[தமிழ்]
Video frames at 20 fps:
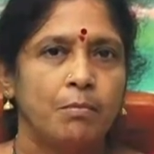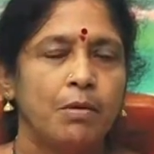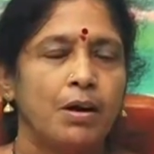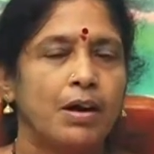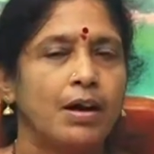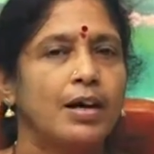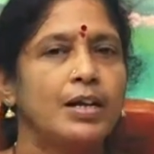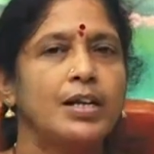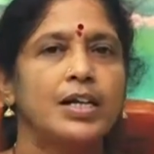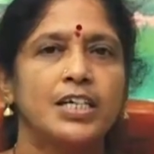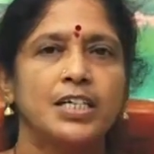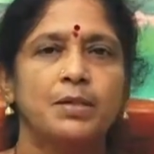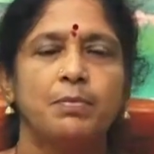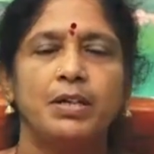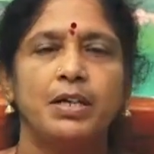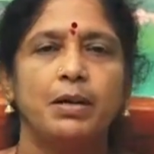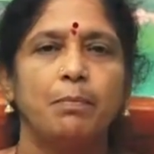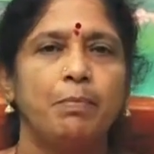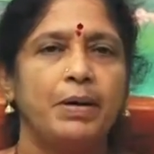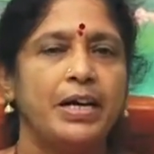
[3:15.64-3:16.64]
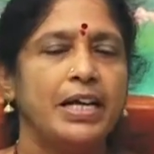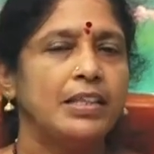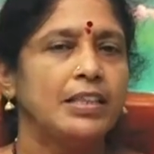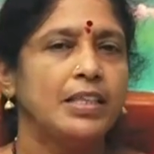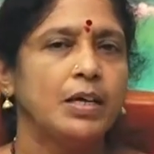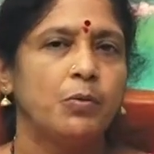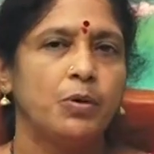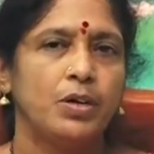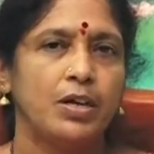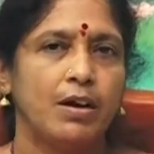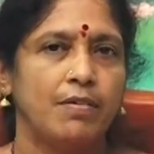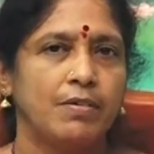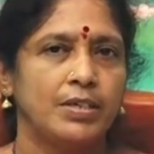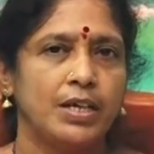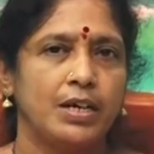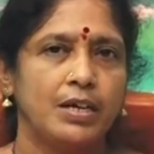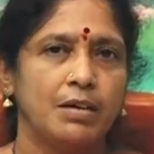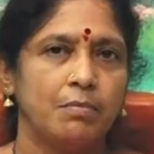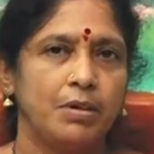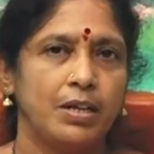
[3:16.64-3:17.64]
மகாலட்சுமிக்கு பிடித்த ஒரு
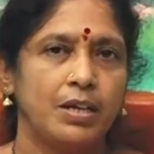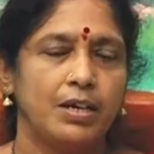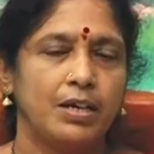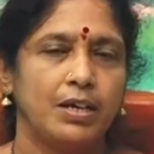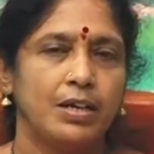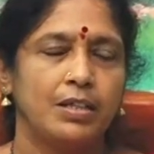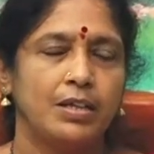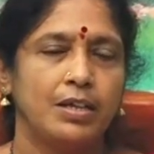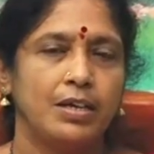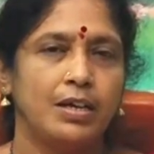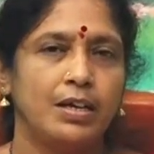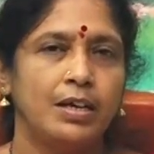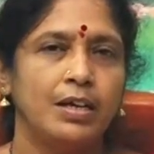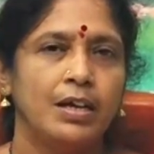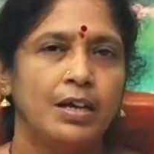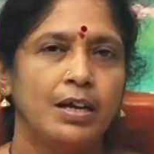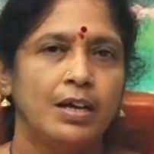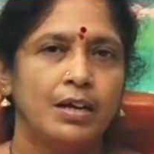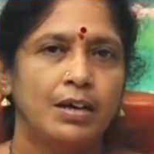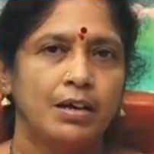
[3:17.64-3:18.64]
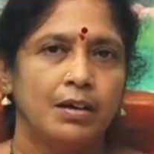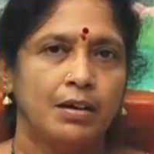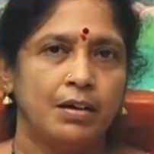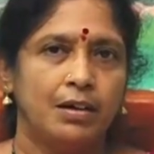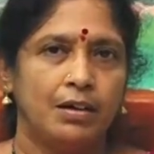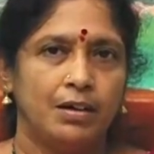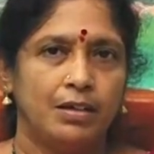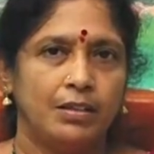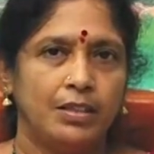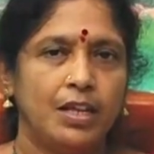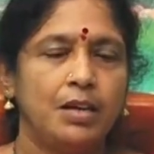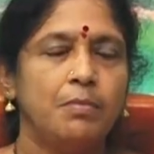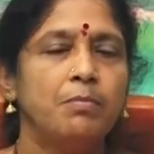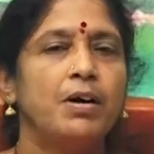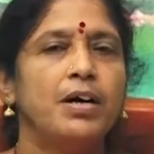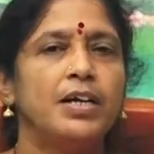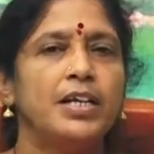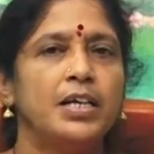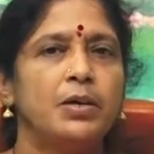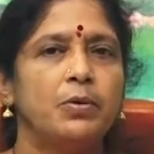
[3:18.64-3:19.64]
அவதாரம் இருக்கிறது
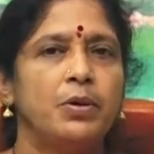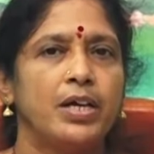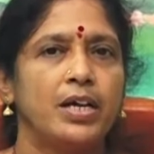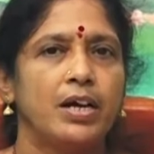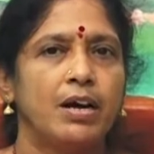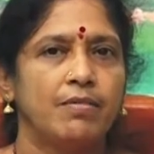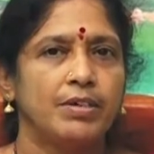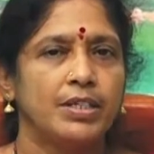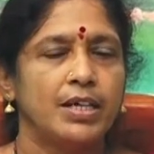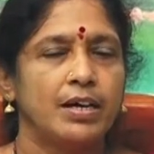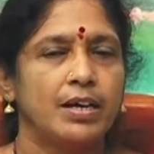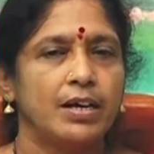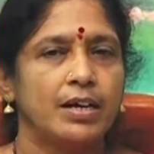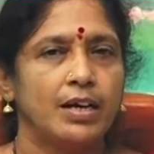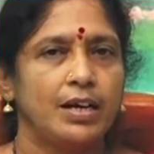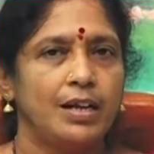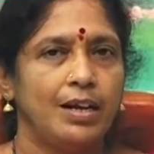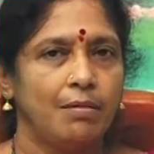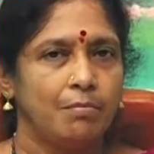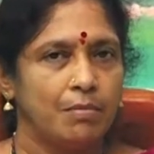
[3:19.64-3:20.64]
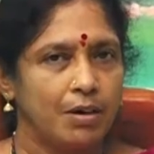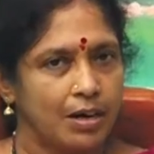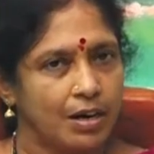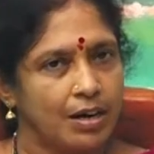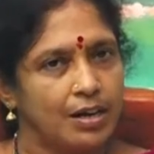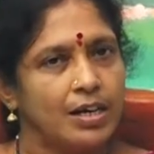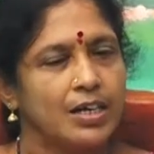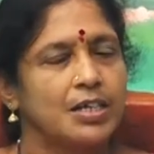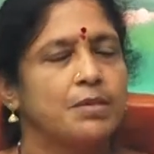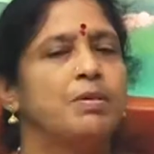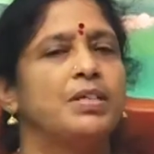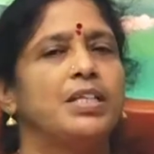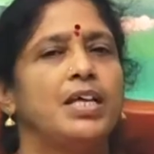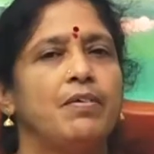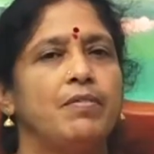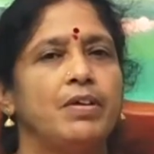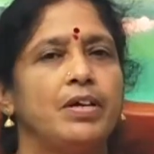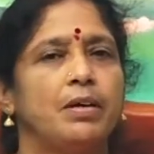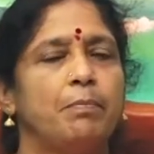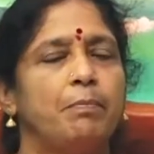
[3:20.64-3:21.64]
திருமாலினுடைய அவதாரங்களிலே மகாலட்சுமி
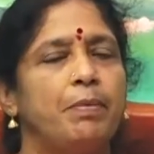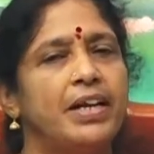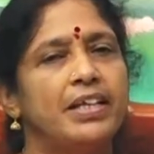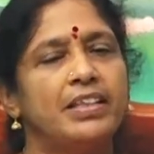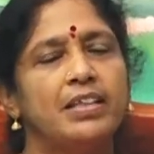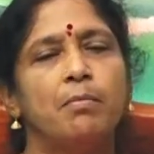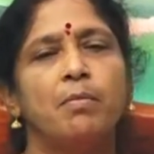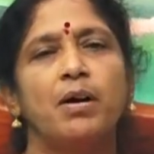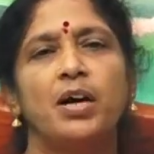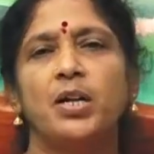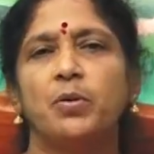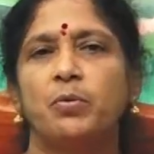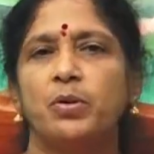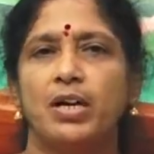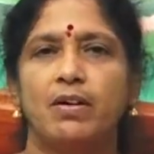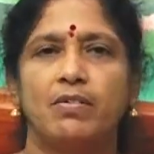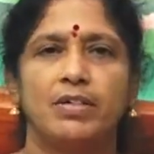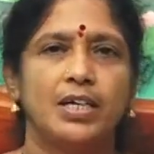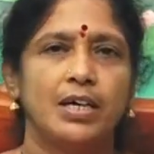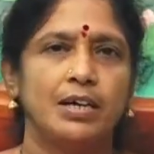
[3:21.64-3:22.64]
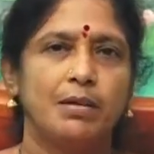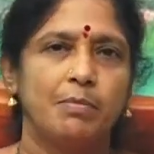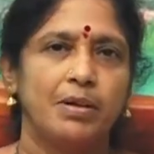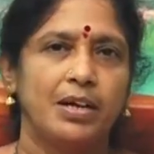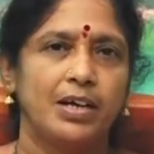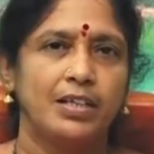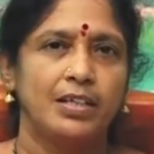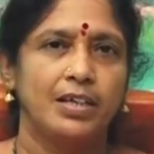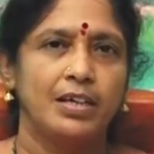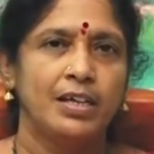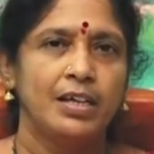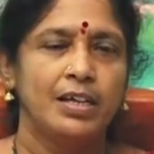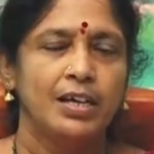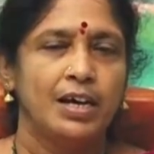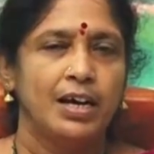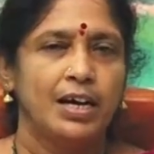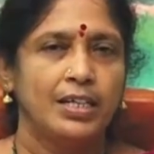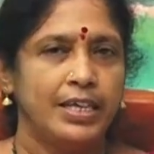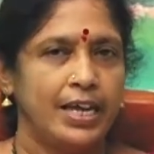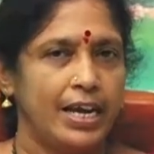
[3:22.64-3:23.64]
தேவிக்கு பிடித்தமான ஒரு அவதாரம் இருக்குது
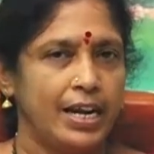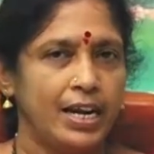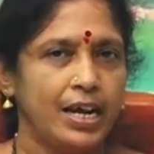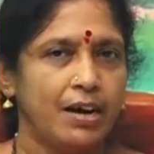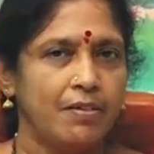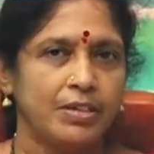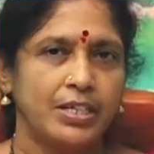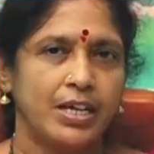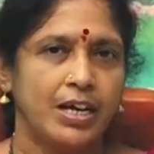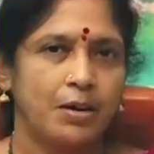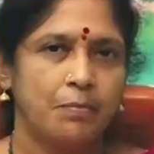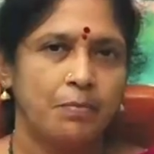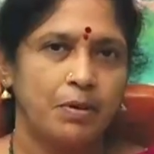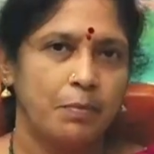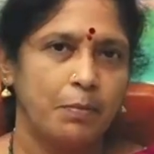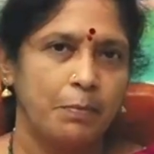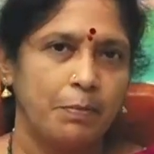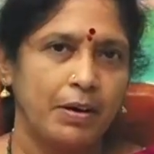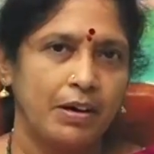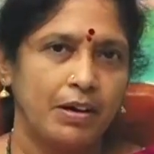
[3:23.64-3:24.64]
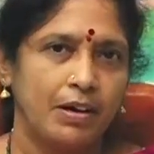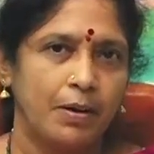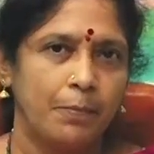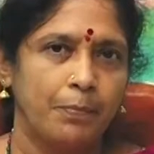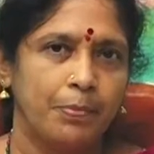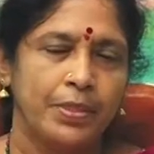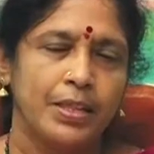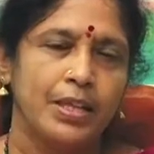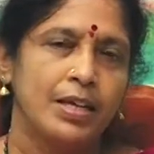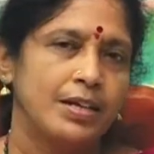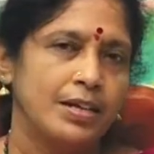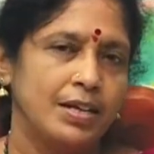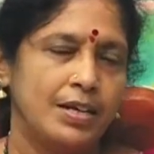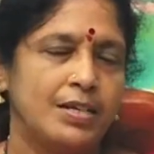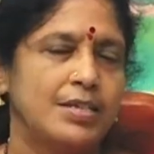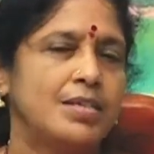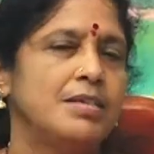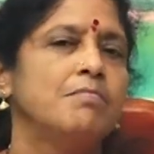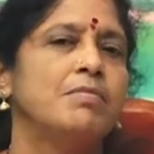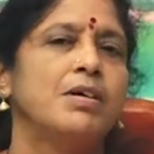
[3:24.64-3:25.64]
அது என்ன அவதாரம்னு நம்ம பார்க்கலாம்
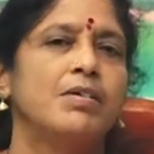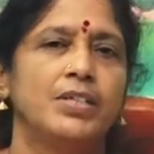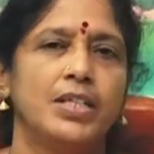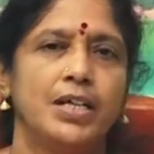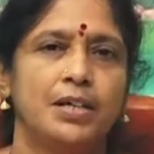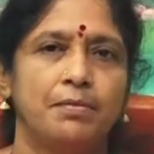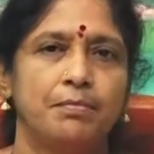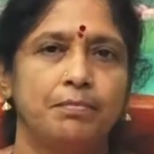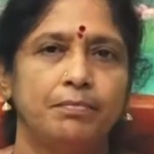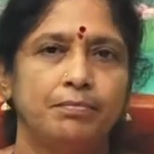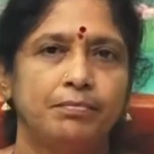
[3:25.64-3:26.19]
நரசிம்ம அவதாரம்